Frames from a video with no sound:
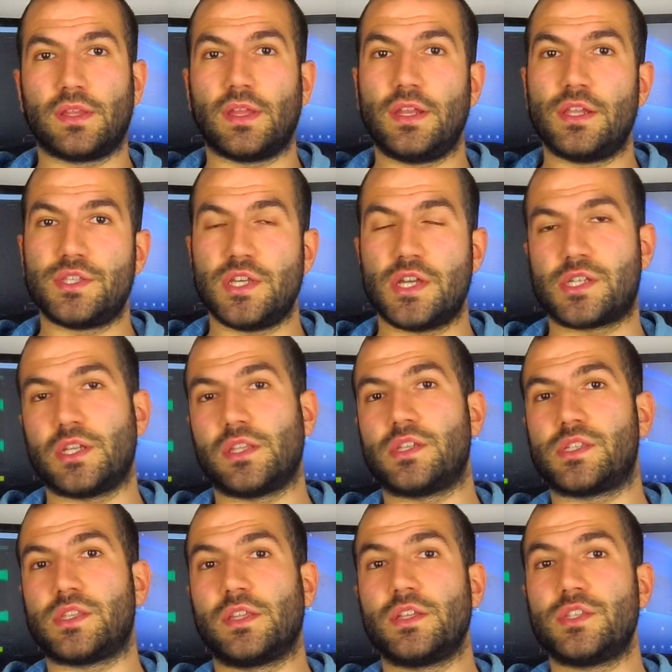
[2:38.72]

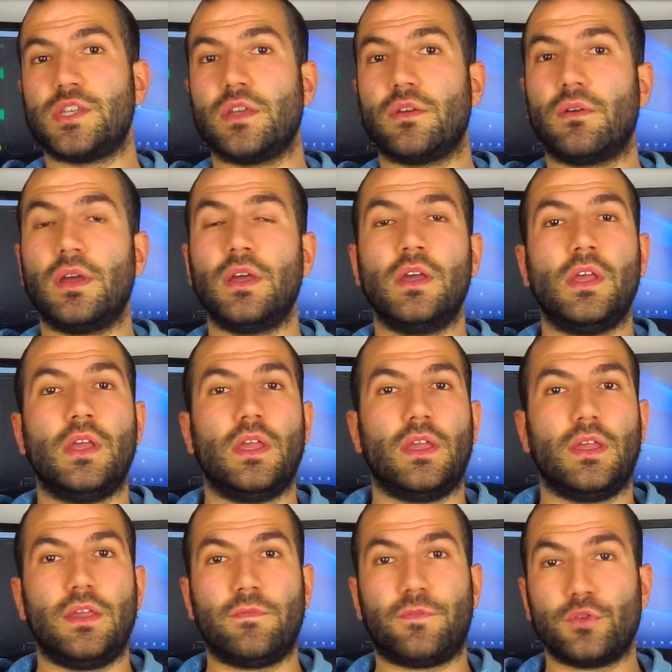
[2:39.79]
LGA775,
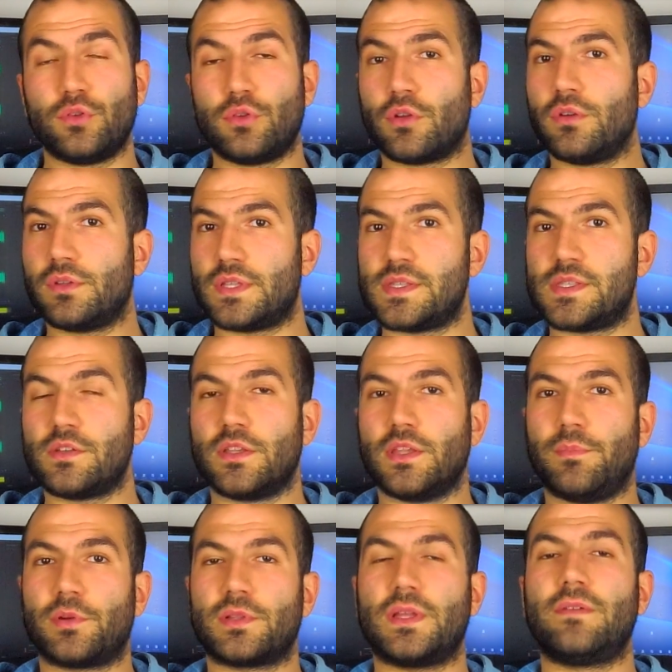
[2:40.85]
in futuro ho intenzione di
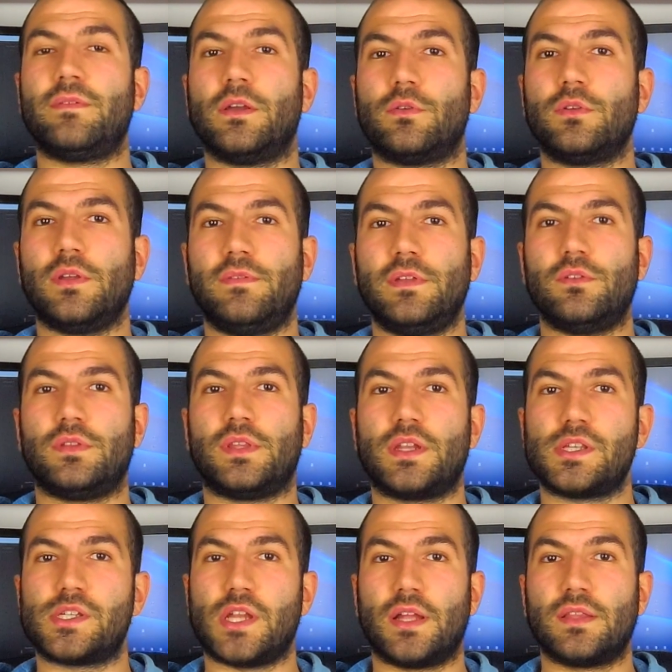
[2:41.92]
portarvi alcuni video
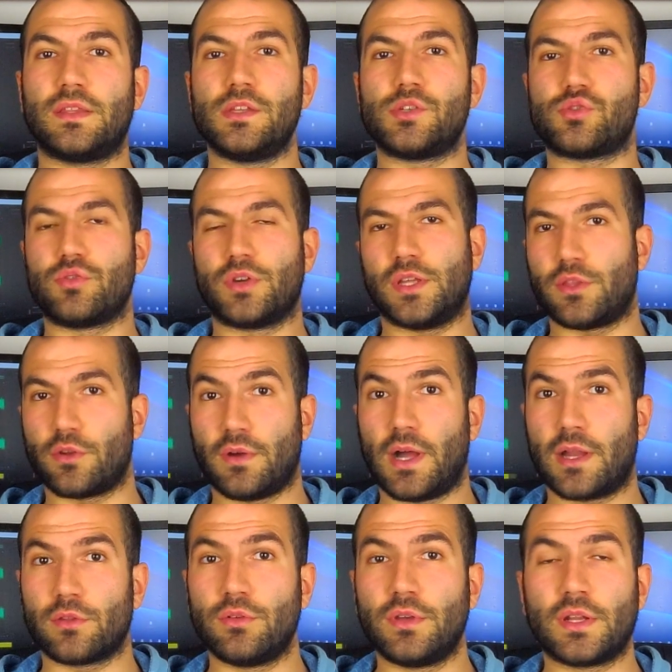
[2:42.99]
interessanti su retro
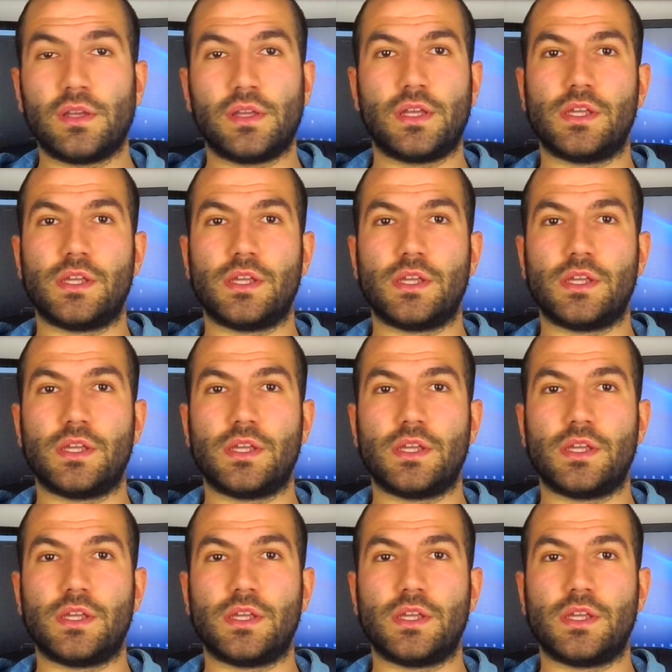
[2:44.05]
hardware,